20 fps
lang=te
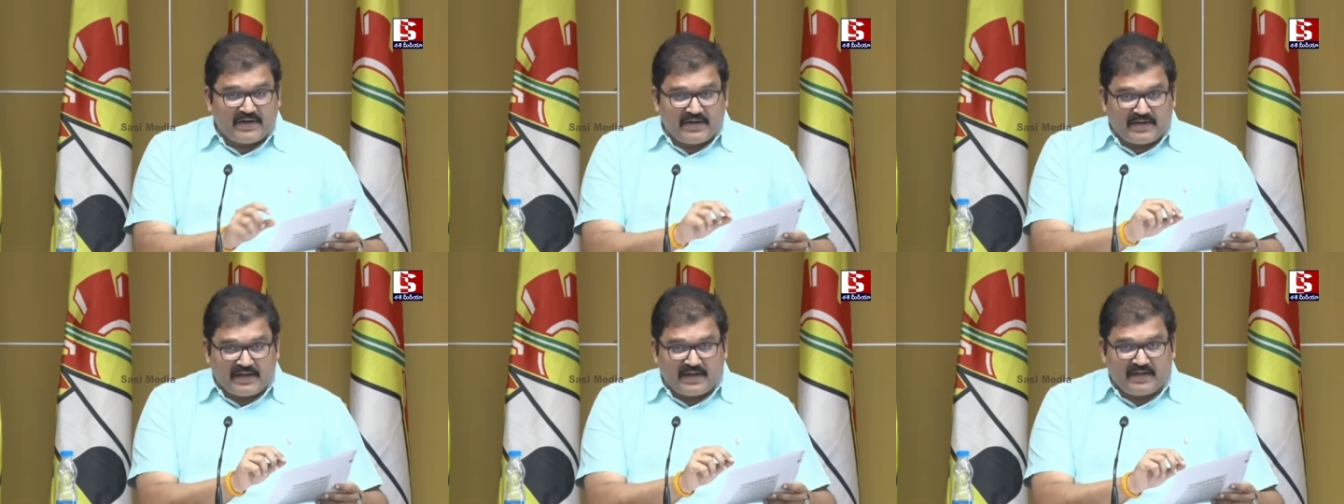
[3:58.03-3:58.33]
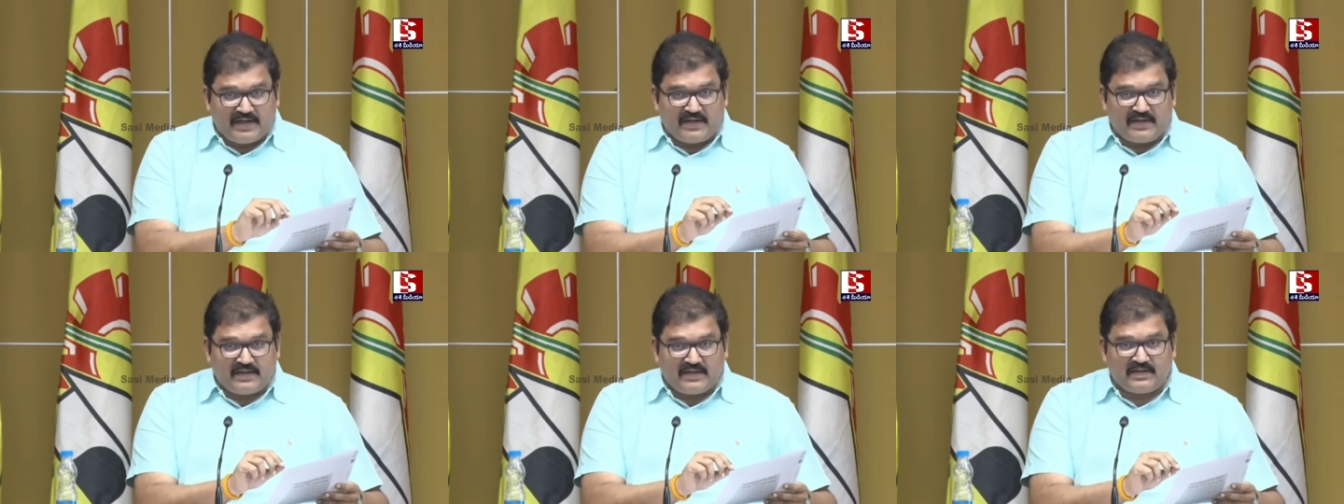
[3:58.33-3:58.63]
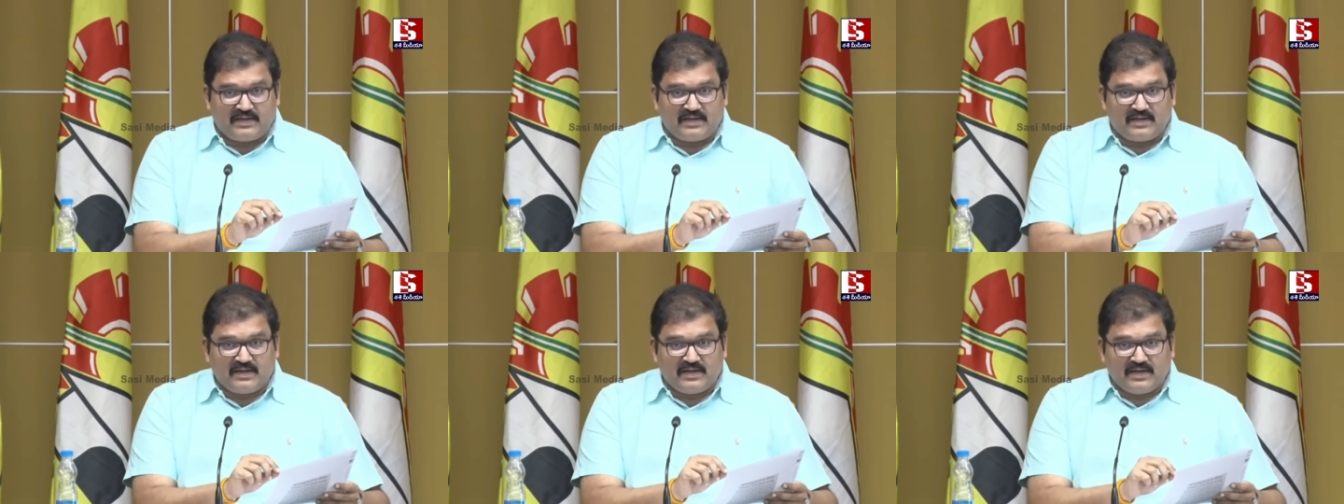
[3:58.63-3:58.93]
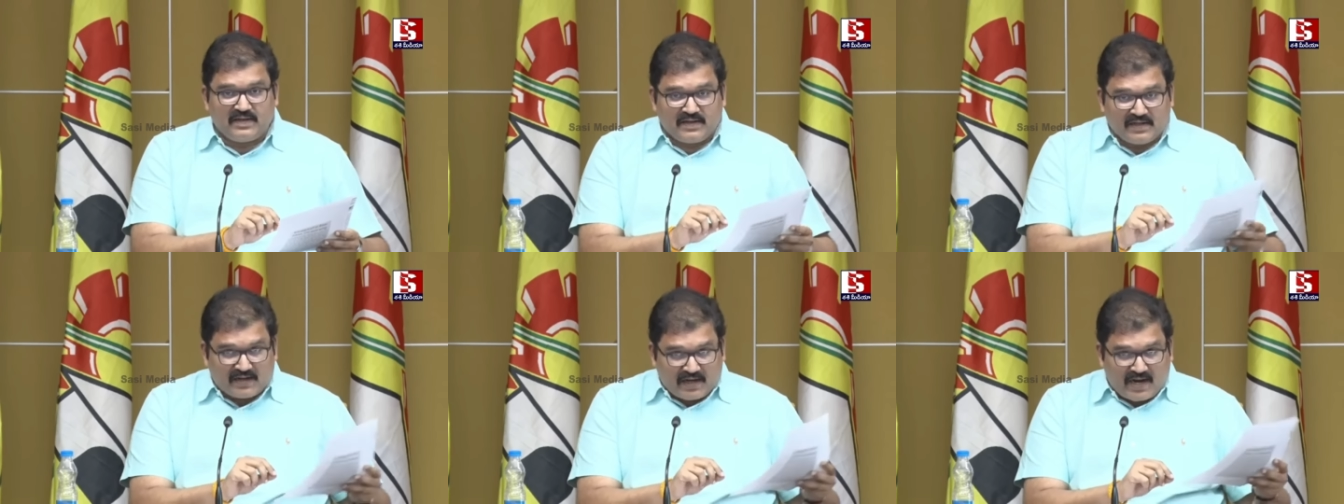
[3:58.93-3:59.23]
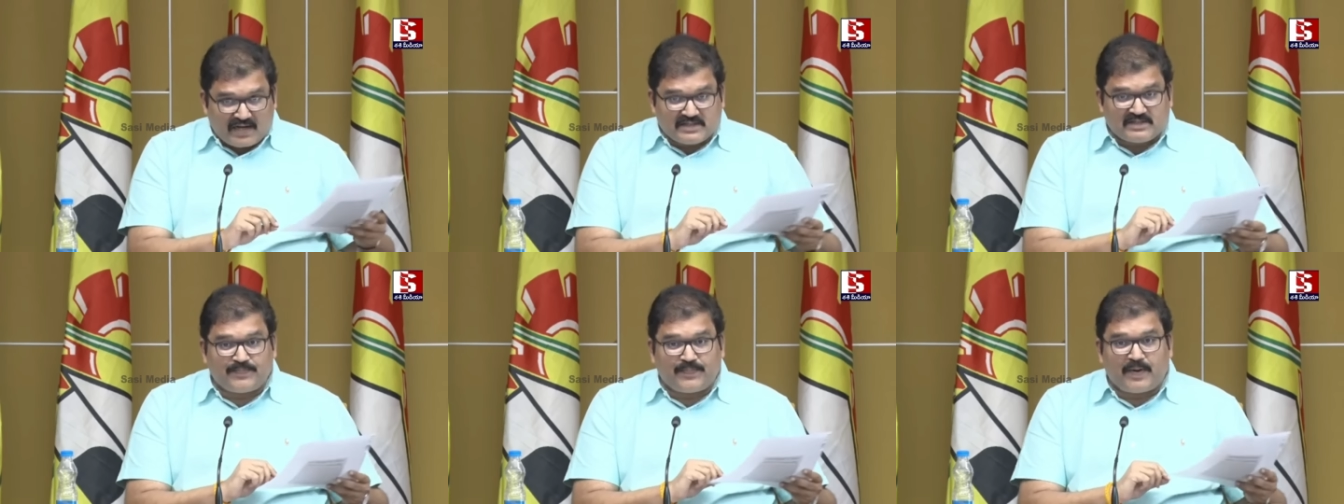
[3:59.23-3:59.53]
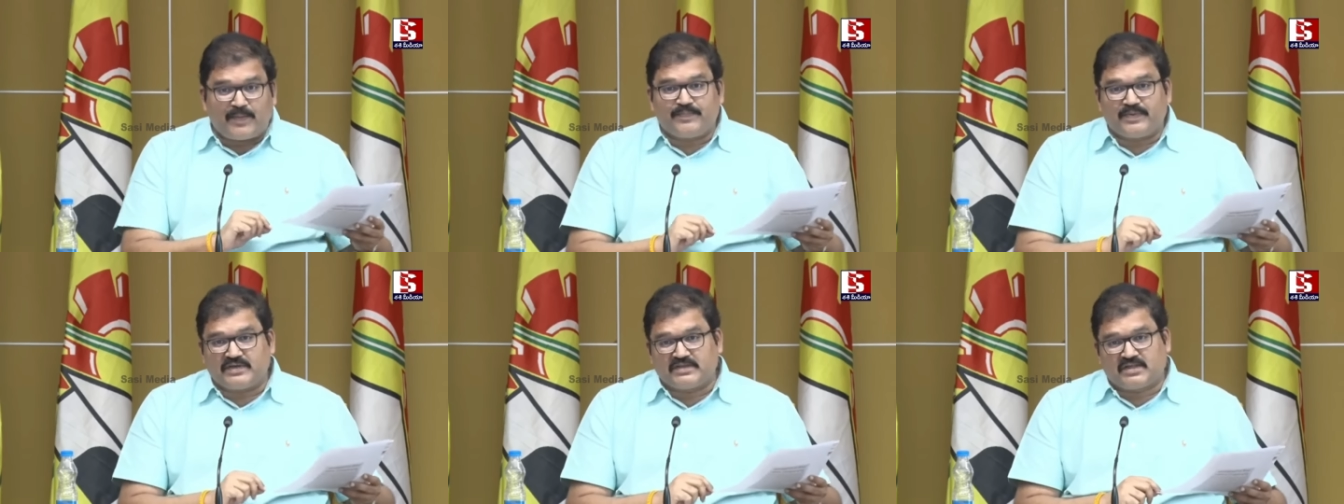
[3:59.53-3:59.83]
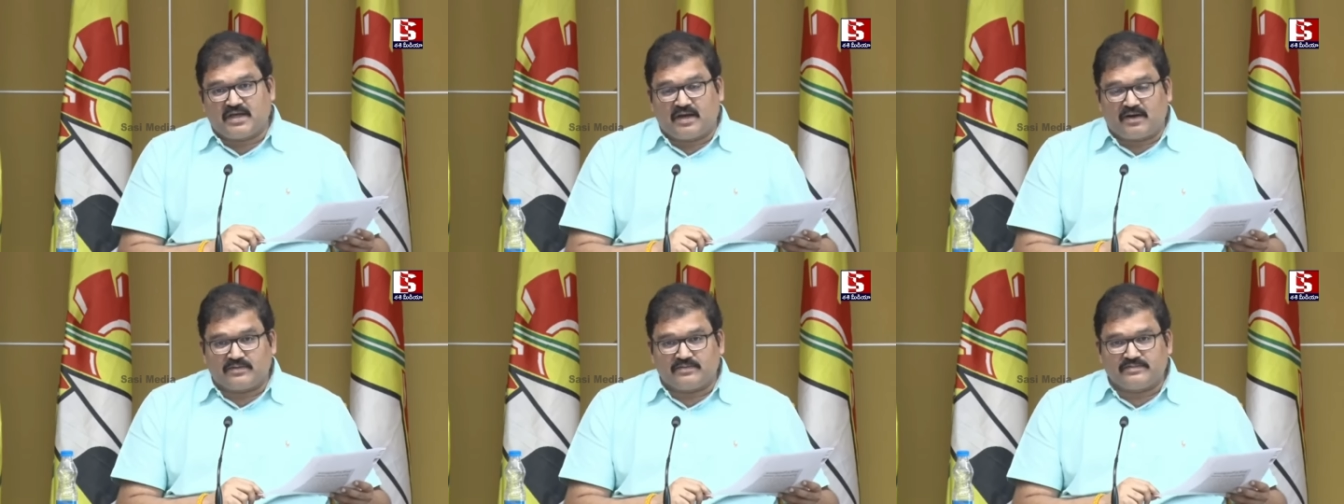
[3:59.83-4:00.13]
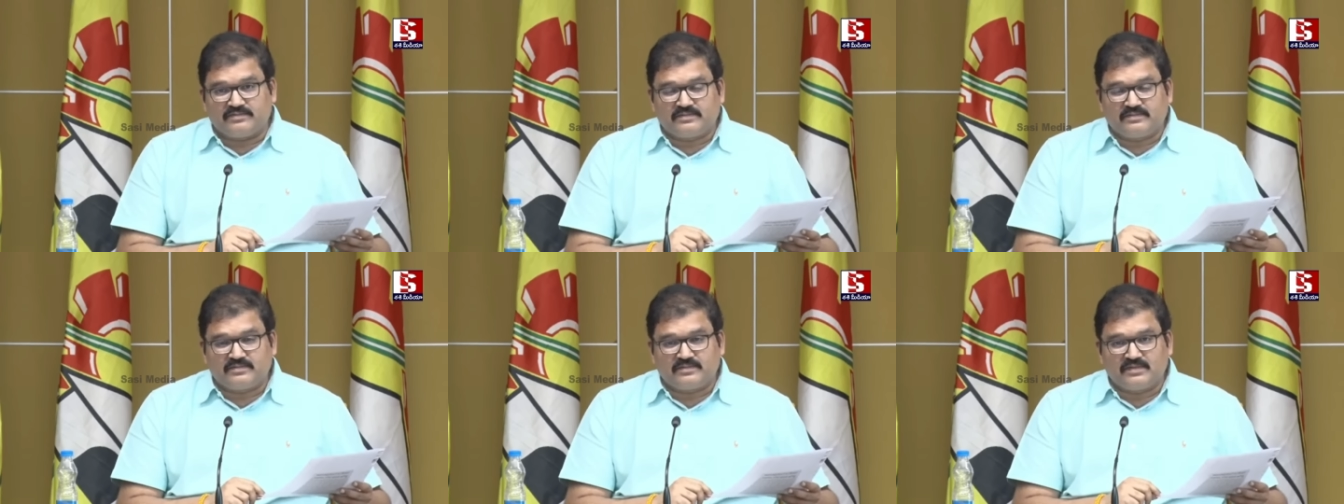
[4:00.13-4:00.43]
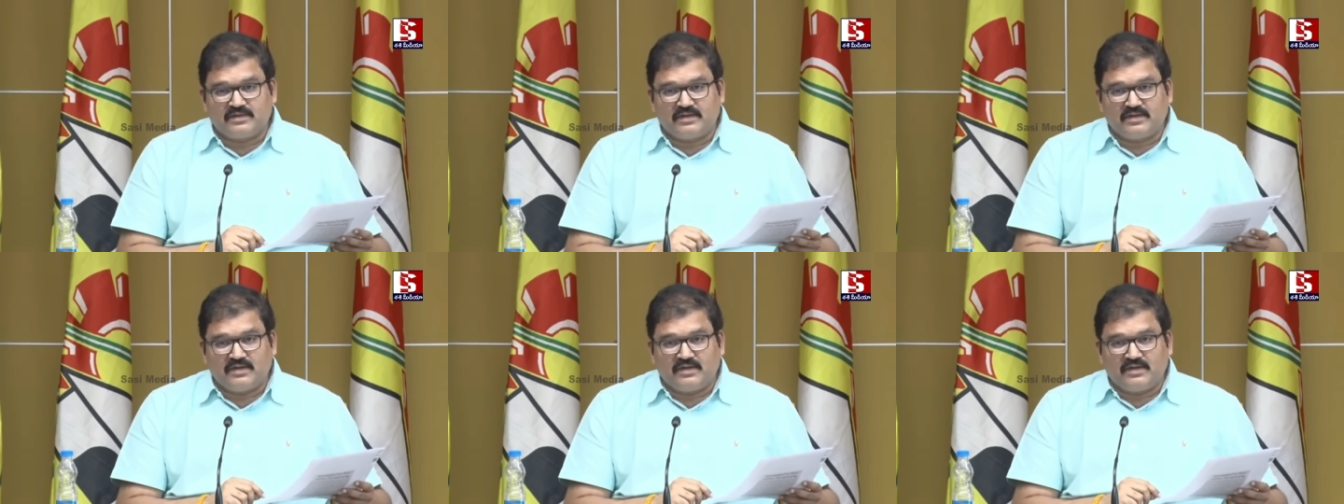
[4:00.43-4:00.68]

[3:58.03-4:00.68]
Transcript: ప్రింట్ అయ్యి రాసి పంపిస్తారు